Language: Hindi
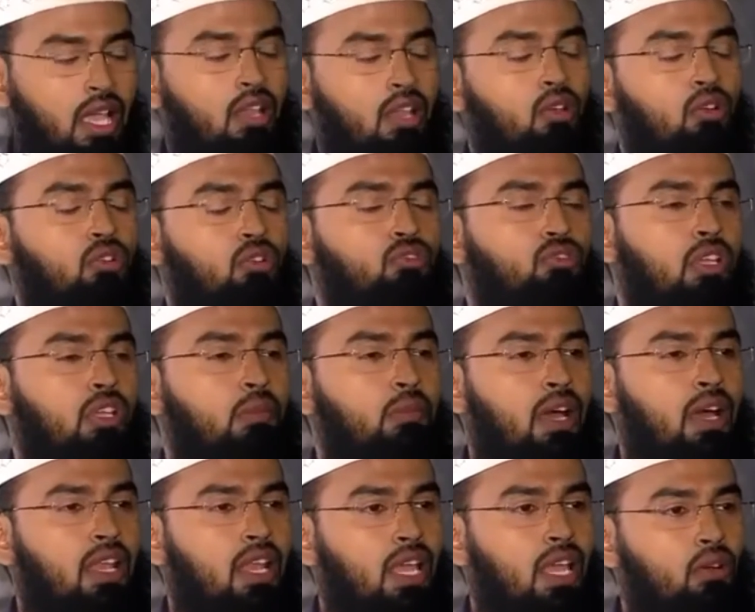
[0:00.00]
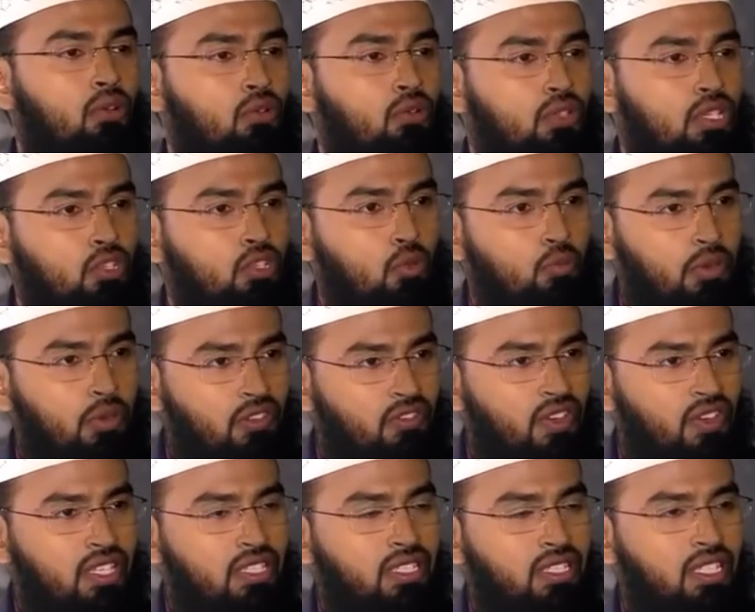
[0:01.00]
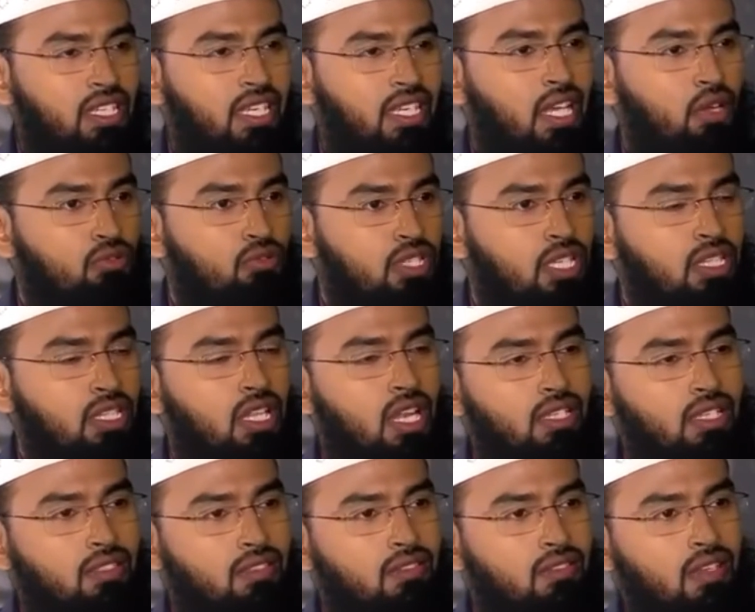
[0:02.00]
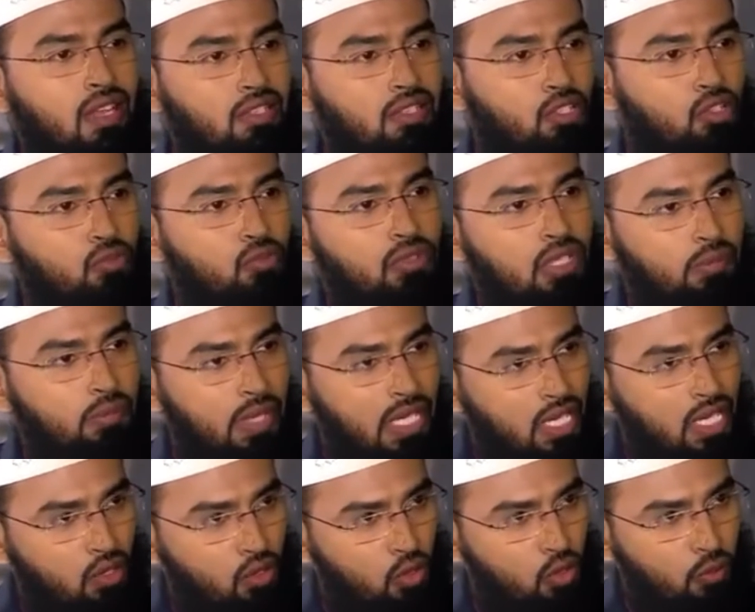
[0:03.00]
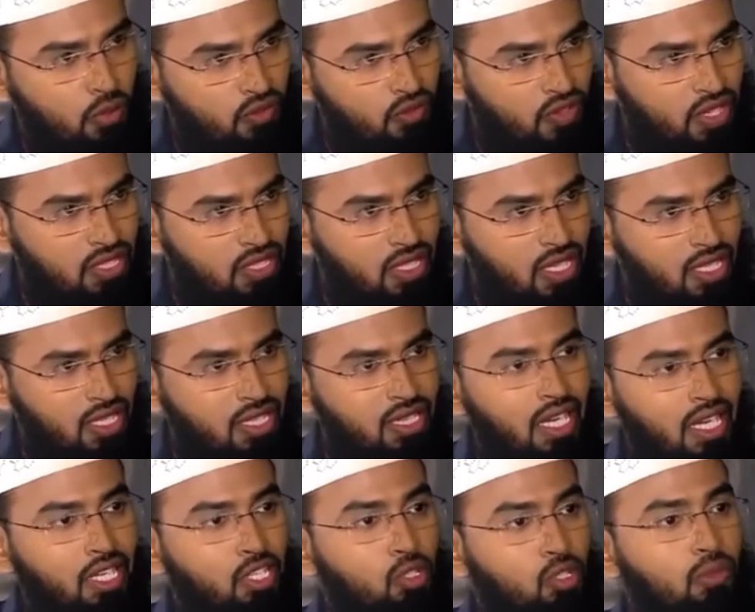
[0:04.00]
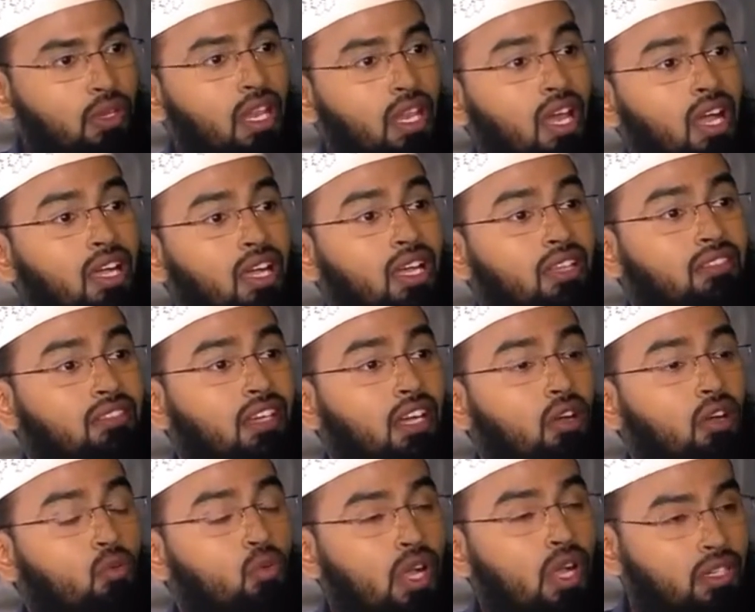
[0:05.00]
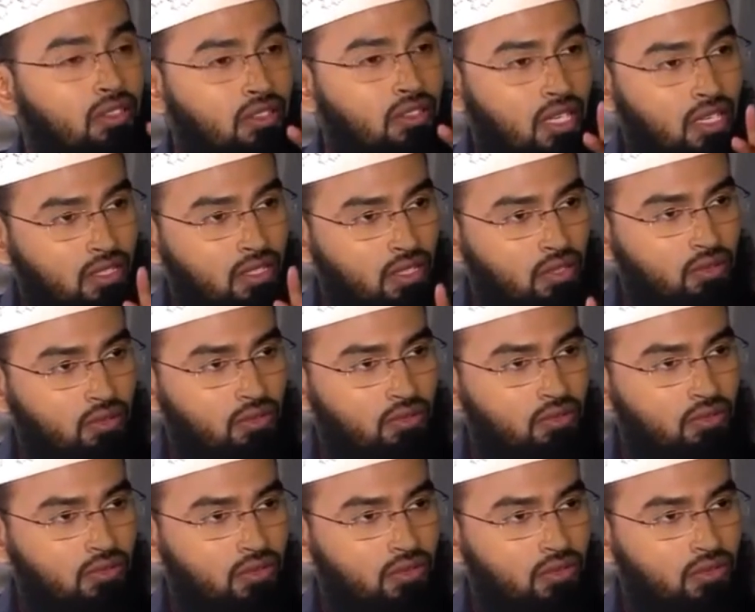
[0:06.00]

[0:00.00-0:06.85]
ए लोगों जो ईमान लाए और रोज़े तुम पर फ़र्ज़ किए गए उसी तरह जिस तरह से तुमसे पहले लोगों पर फ़र्ज़ किए थे ताकि तुम अल्लाह का तखवा इख्तियार करो